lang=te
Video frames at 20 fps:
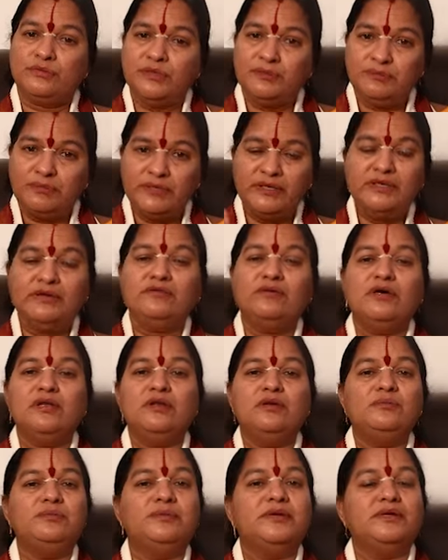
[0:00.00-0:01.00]
మీ
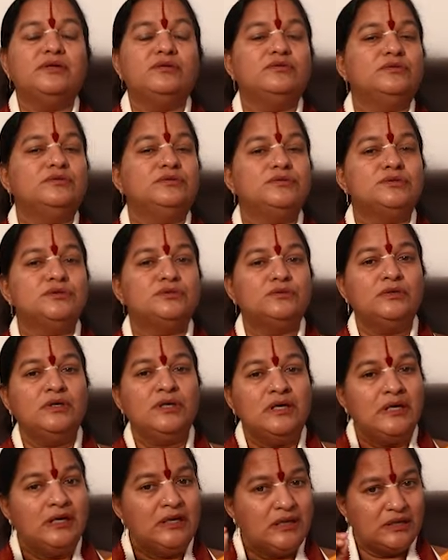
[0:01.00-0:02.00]
బీరువాళ్ళలో పెట్టుకోవచ్చు
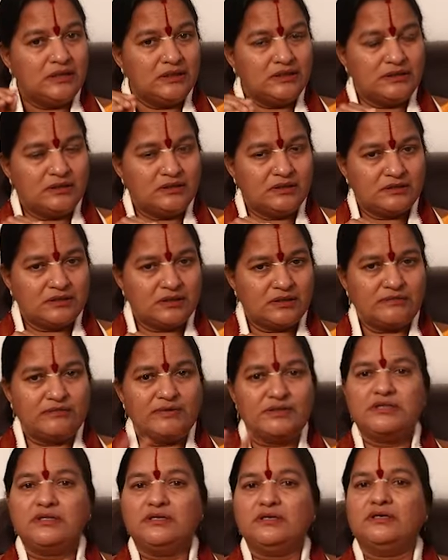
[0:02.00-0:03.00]

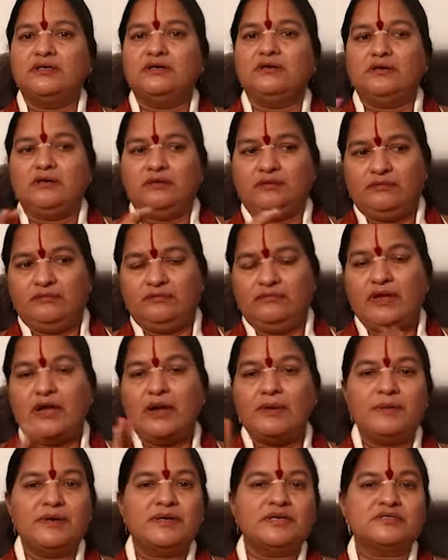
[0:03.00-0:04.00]
తర్వాత
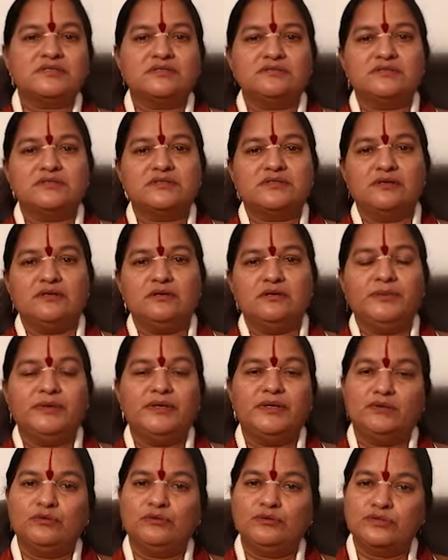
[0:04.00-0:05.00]
వ్యాపార సంస్థల్లో
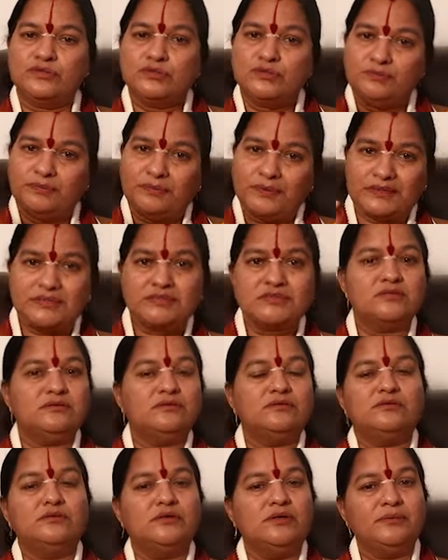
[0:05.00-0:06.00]
పెట్టుకోవచ్చు
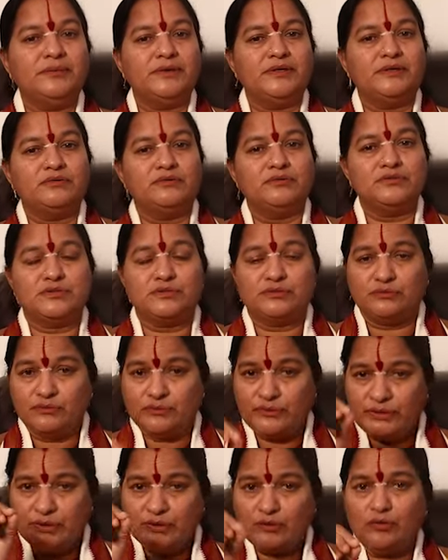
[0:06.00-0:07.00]
పరసలో కూడా పెట్టుకోవచ్చు
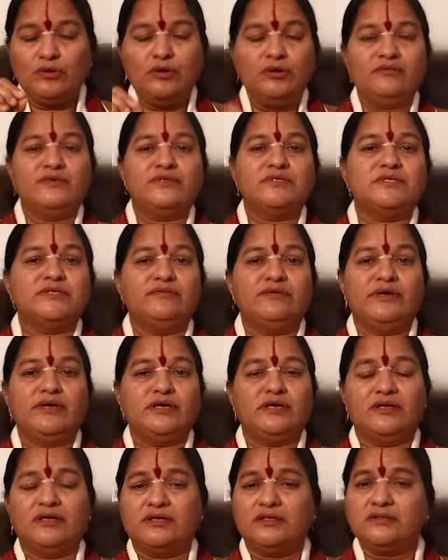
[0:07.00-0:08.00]
ఇంకొక విషయం
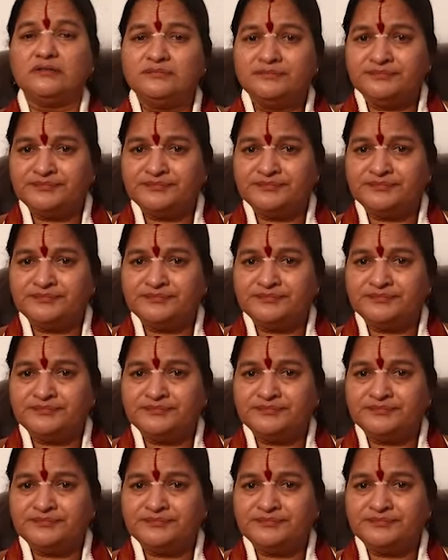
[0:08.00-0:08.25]
ఏంటంటే